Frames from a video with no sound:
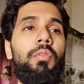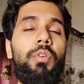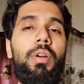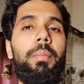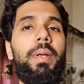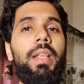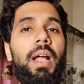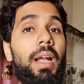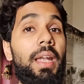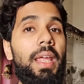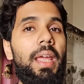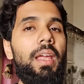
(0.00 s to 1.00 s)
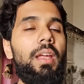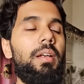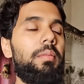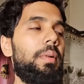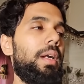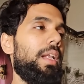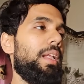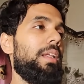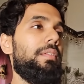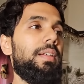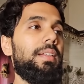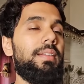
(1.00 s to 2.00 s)
উড বি দ্য ডে বাট
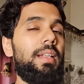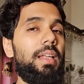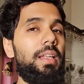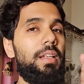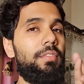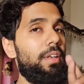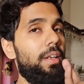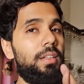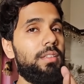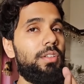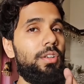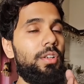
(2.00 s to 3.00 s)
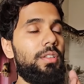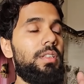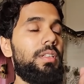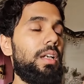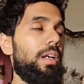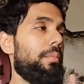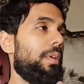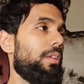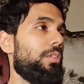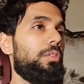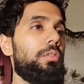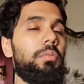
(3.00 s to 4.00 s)
এনিওয়েজ লাইক ফিঙ্গার্স ক্রসড আমরা
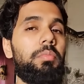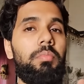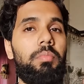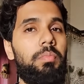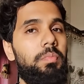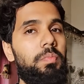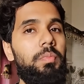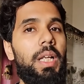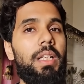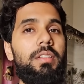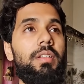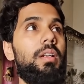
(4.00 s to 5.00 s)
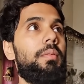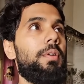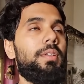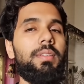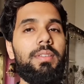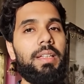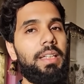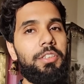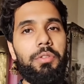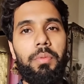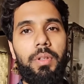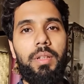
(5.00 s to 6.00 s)
তো ন্যাচারাল প্রসেসে
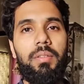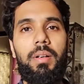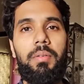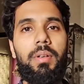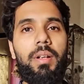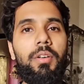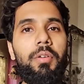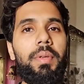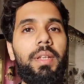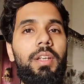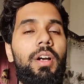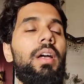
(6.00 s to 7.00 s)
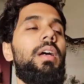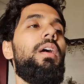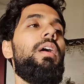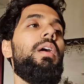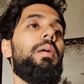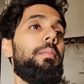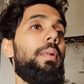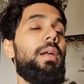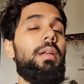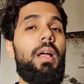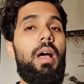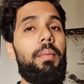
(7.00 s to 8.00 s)
কিছু বলতে পারবো না কবে কি হয়
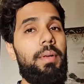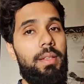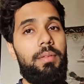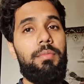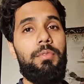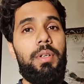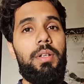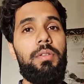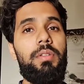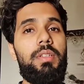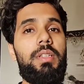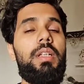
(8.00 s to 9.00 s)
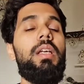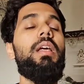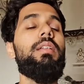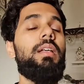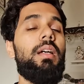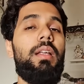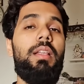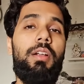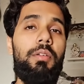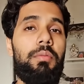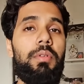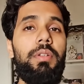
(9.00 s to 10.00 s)
বাট আমাদের মনে হচ্ছে
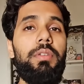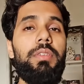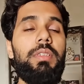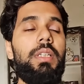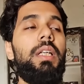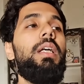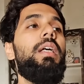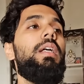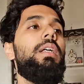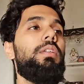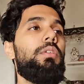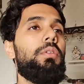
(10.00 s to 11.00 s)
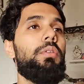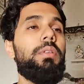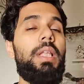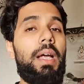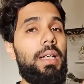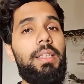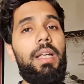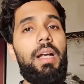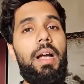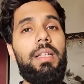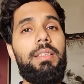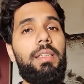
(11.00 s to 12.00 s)
সঙ্গীতারও মনে হচ্ছে তো দেখা যাক
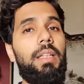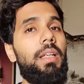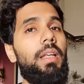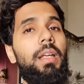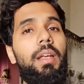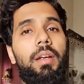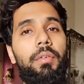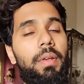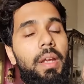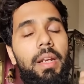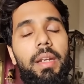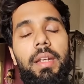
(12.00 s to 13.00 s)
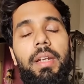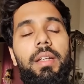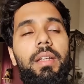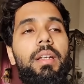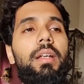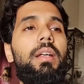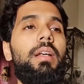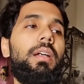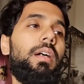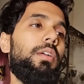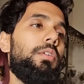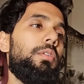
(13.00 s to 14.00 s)
আজকে উই আর ইন ইট
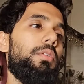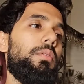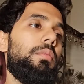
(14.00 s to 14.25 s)
কারণ